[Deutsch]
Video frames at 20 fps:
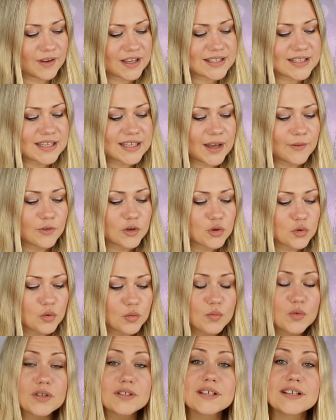Was ihr dafür
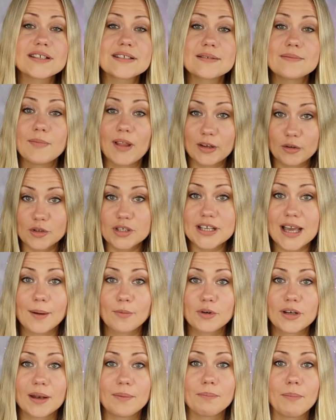tun müsst, ist natürlich
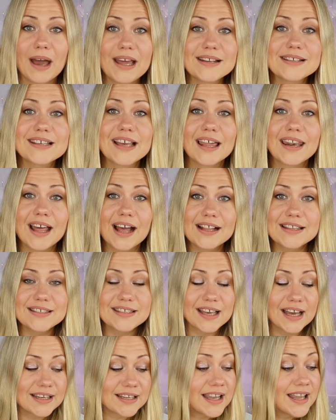Abonnent meines Kanals
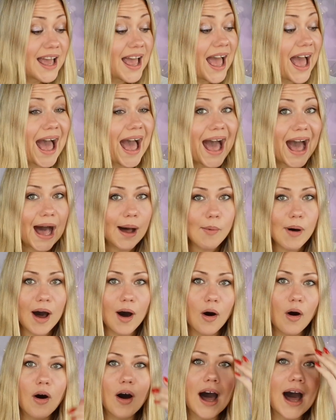sein,
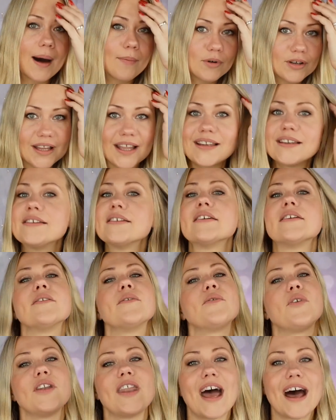aber auch Abonnent
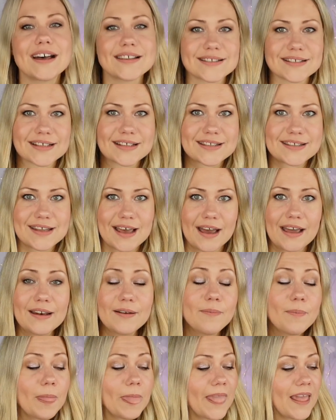von der Astrid
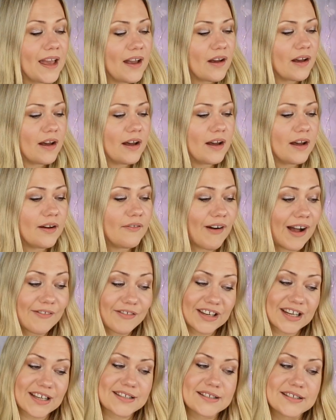sein, äh, weil
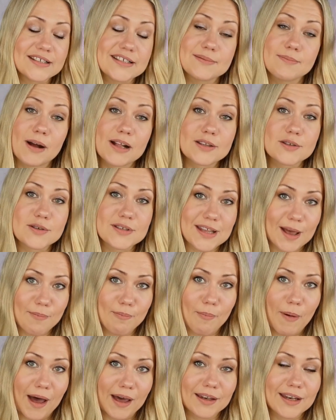wir das diesmal
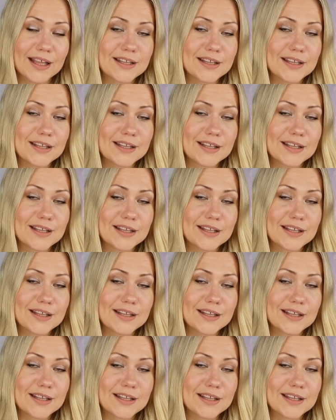zusammen machen.